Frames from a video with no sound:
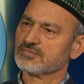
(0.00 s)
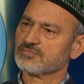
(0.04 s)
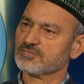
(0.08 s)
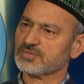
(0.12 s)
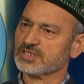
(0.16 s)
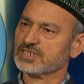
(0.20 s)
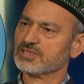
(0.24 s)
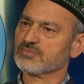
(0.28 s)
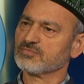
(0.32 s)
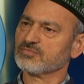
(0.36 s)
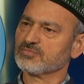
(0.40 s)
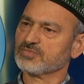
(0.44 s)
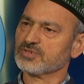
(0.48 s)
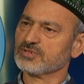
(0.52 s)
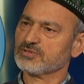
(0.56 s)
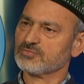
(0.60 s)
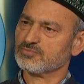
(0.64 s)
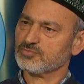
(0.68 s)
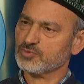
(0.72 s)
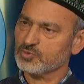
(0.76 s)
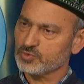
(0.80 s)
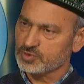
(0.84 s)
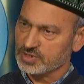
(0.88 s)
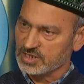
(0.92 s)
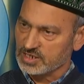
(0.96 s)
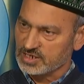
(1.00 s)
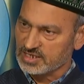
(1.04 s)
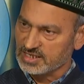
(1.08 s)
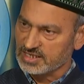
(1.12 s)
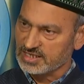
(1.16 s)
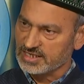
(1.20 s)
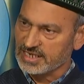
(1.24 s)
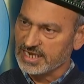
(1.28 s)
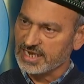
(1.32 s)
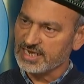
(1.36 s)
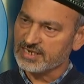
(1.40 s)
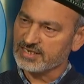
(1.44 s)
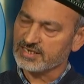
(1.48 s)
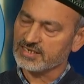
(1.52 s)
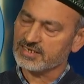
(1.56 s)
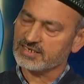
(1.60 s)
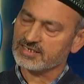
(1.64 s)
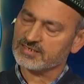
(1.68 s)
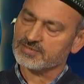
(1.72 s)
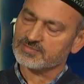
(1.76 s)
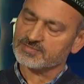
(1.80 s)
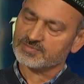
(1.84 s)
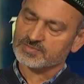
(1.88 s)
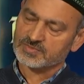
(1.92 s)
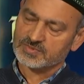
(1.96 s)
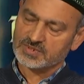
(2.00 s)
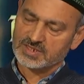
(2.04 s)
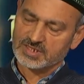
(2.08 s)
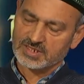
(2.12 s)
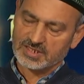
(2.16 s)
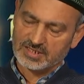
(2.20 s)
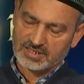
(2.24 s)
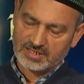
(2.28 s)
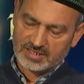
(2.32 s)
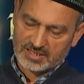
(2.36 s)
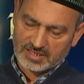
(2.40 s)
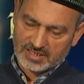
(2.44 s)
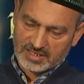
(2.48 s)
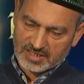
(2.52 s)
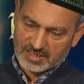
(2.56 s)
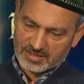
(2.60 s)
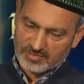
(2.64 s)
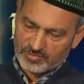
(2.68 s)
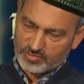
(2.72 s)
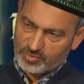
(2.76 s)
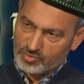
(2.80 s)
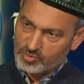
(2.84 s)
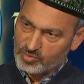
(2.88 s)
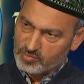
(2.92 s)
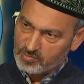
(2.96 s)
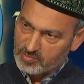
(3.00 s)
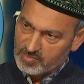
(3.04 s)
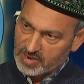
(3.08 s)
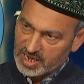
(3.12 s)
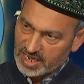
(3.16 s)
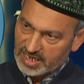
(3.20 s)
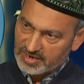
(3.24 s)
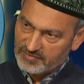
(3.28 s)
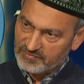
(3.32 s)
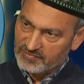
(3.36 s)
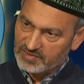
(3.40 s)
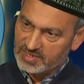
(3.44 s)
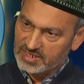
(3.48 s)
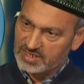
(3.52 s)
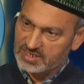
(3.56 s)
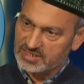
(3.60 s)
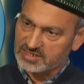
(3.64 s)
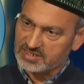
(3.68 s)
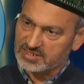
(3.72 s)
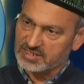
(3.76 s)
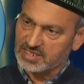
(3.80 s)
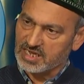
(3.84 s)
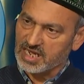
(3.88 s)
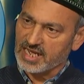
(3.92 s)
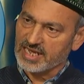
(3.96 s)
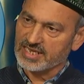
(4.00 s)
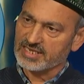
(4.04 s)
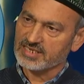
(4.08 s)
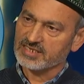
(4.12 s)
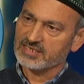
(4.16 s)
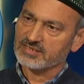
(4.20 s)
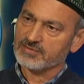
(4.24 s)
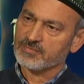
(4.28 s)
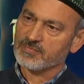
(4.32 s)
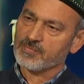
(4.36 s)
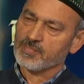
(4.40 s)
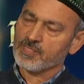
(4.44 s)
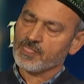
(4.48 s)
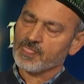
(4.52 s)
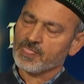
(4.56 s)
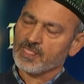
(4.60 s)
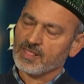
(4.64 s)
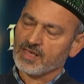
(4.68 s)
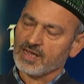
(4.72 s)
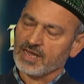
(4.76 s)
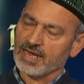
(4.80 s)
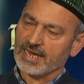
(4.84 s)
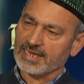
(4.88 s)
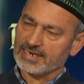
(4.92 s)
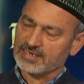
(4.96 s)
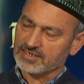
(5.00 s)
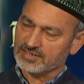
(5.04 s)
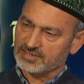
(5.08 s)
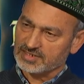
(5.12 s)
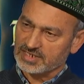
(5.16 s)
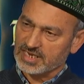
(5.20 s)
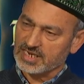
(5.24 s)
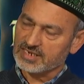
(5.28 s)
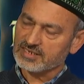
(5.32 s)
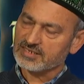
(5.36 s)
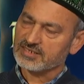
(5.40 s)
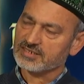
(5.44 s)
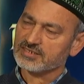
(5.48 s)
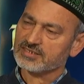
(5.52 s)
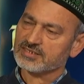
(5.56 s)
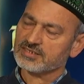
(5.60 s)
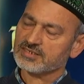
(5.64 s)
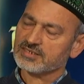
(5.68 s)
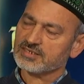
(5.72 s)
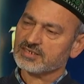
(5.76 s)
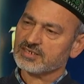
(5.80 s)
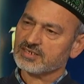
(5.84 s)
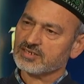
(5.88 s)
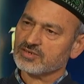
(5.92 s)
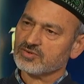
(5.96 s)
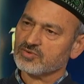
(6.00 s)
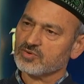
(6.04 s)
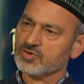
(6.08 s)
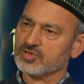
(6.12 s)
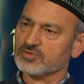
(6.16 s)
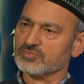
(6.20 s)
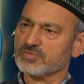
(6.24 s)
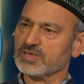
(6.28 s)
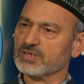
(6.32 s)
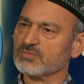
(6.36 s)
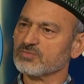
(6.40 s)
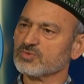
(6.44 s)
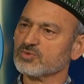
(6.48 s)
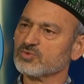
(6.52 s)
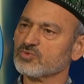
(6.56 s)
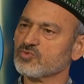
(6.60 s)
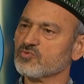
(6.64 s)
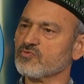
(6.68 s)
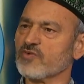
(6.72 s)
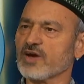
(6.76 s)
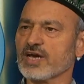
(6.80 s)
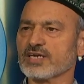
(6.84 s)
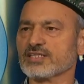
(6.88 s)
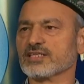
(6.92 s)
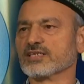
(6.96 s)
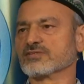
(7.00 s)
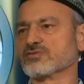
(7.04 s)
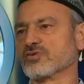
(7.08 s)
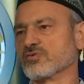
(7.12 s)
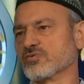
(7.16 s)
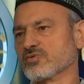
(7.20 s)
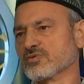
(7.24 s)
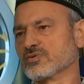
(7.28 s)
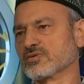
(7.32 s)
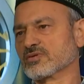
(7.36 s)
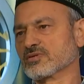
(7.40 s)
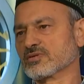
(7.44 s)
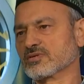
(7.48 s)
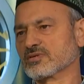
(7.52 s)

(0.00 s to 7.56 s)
Bizim biz bu şekilde eğer bu manvi gıdayı alırsak o zaman bunun faydası olur.